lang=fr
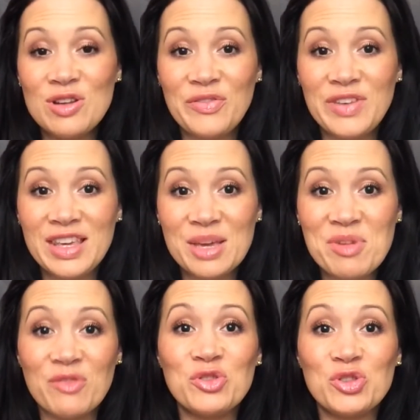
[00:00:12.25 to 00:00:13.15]
les filles et
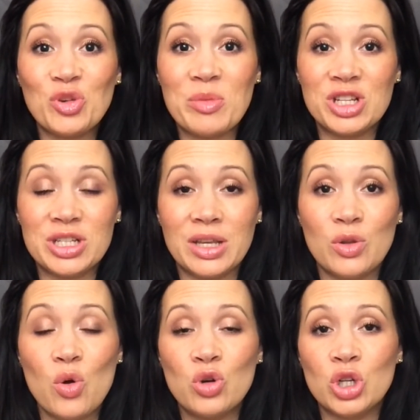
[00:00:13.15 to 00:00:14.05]
bienvenue sur ma
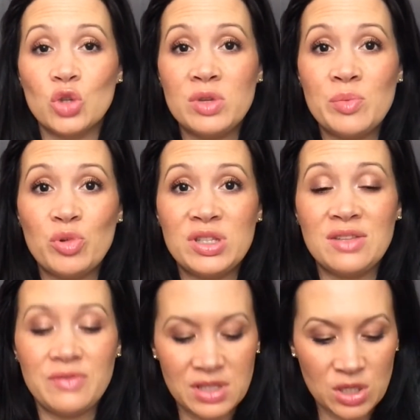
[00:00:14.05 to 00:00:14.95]
chaîne. Aujourd'hui,
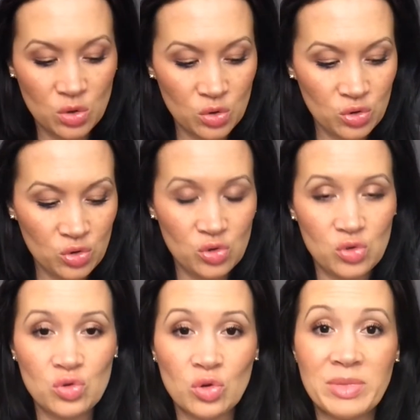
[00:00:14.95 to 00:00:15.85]
petite vidéo
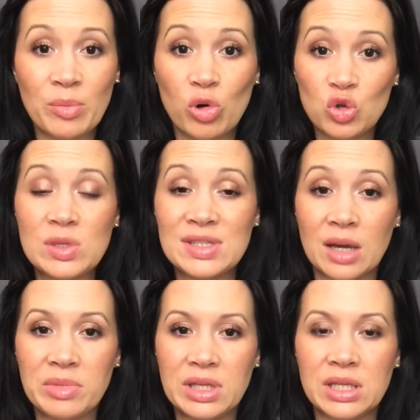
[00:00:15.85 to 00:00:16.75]
sur mes produits
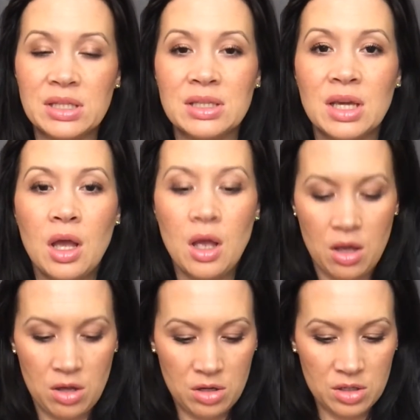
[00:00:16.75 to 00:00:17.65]
terminés.
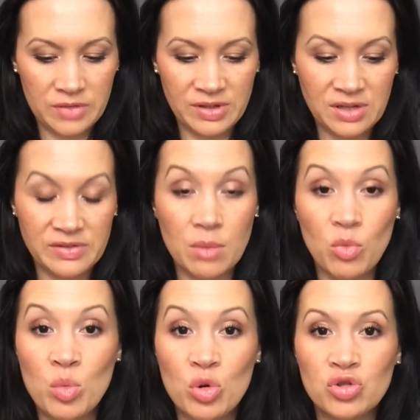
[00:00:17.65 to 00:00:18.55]
Euh, c'est vrai que ça faisait un
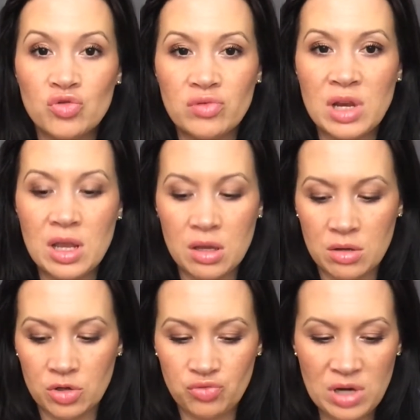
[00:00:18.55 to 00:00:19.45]
moment que je voulais,
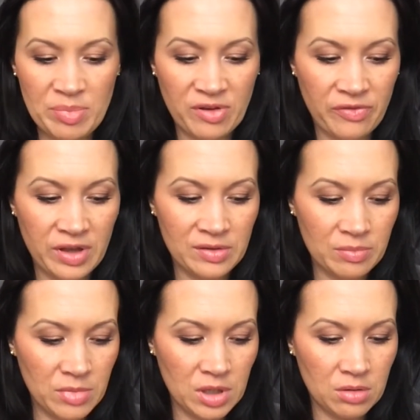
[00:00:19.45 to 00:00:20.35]
euh, je voulais pas
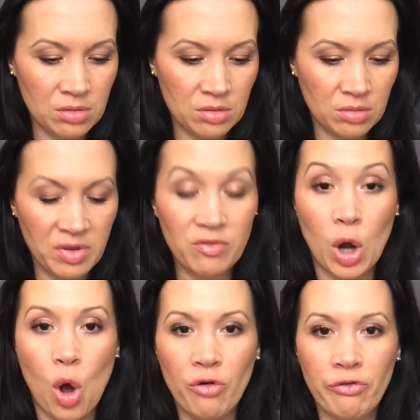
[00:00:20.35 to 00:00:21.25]
faite, mais, euh, mais
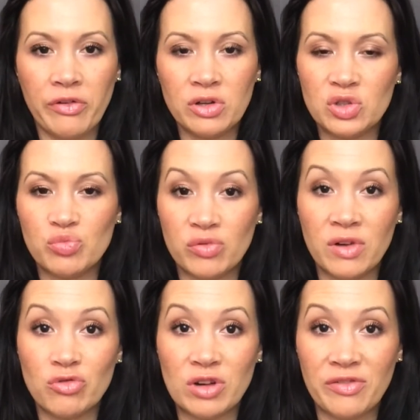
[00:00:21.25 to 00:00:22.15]
voilà, enfin je vais
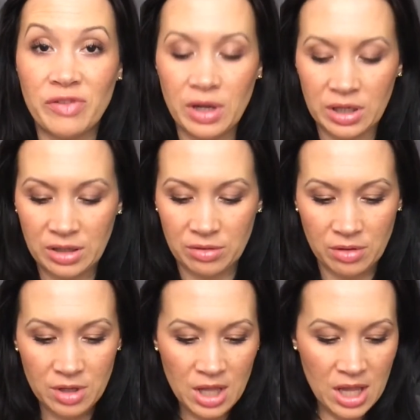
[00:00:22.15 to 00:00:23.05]
pouvoir vous la faire
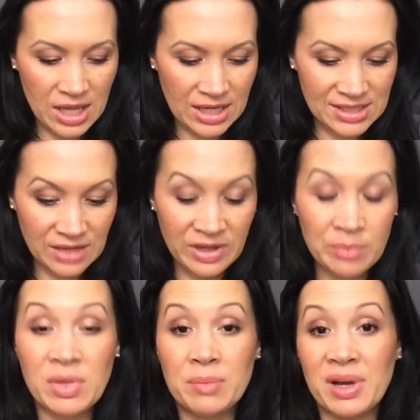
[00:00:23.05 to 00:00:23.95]
et, ça va
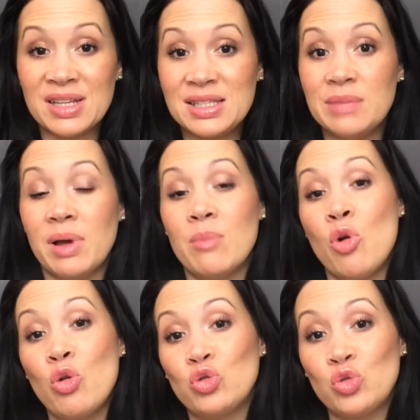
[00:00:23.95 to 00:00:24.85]
être ben,
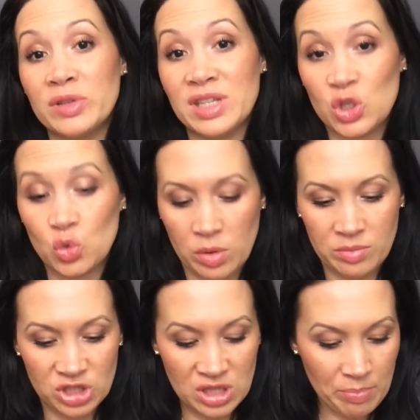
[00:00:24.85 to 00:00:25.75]
principalement autour des
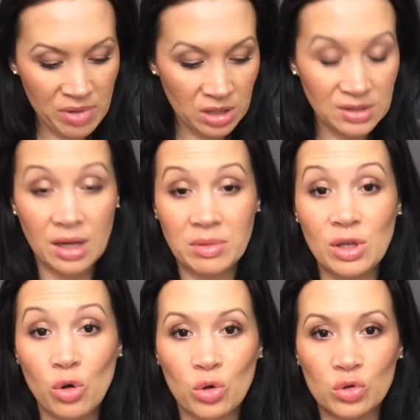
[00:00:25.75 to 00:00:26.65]
soins. Je n'ai pas
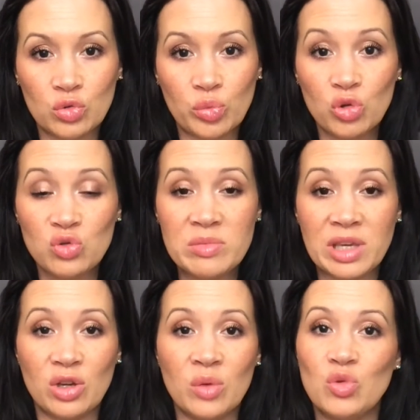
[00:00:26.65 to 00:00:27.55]
terminé encore de produits
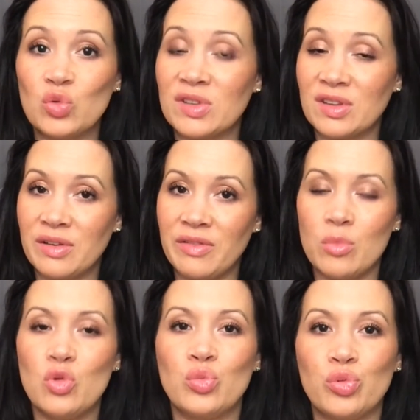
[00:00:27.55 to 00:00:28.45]
make-up, donc ça sera
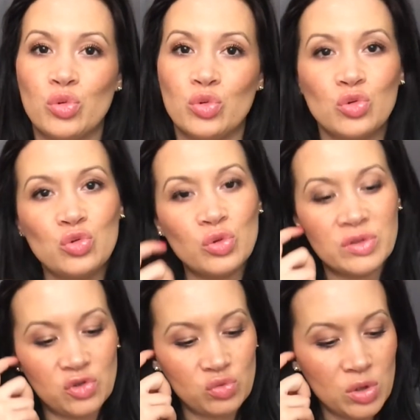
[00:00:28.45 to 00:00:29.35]
vraiment autour
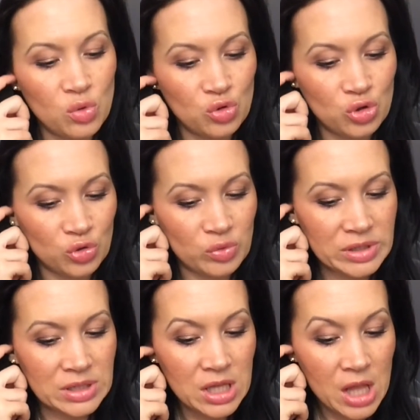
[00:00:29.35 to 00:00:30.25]
des soins
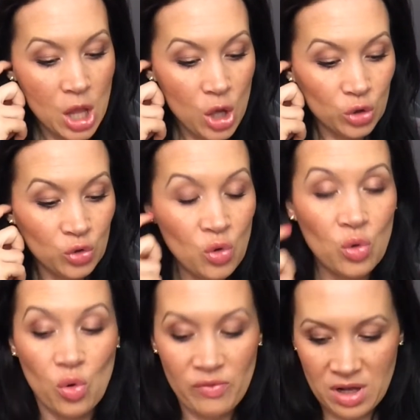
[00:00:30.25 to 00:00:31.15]
aujourd'hui.
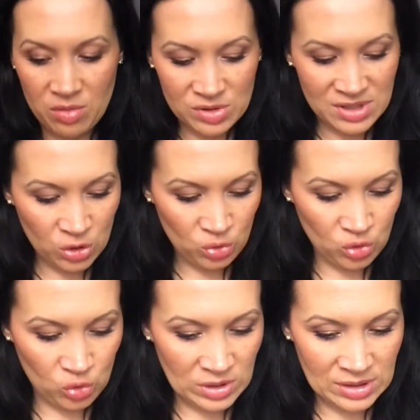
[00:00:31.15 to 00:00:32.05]
Donc on va commencer
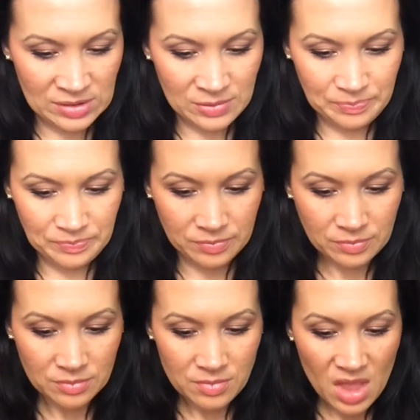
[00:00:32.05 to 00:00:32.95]
tout de suite
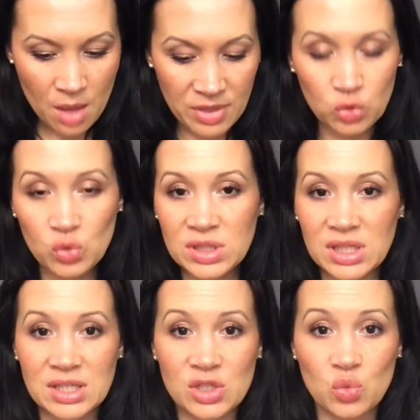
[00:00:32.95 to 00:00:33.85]
par tout ce
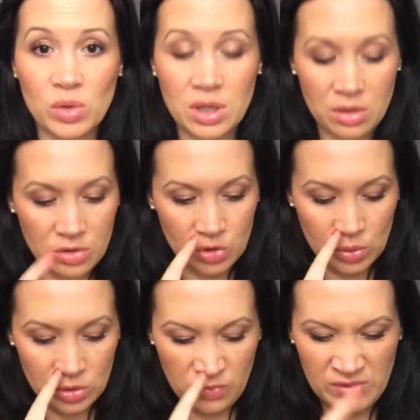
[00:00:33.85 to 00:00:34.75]
qui est soins,
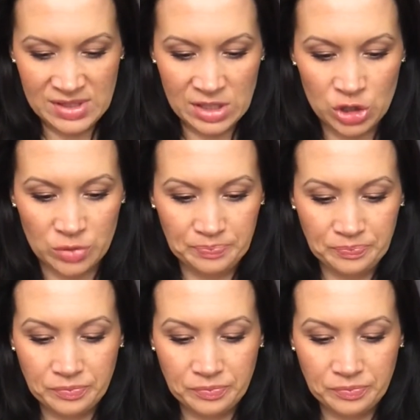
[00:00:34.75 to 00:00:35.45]
soins du visage.